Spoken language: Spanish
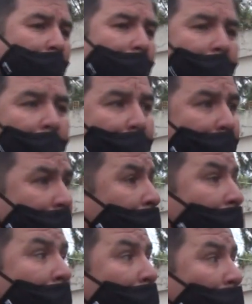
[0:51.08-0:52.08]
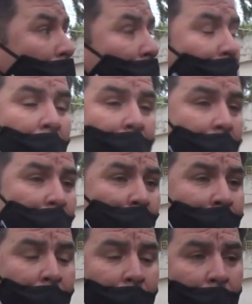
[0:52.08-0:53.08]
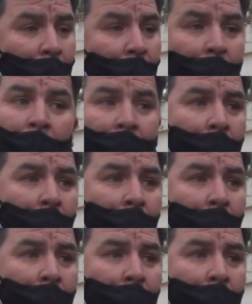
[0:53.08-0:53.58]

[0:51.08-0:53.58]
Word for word: de la gente. Cuando vengan a denunciar algo,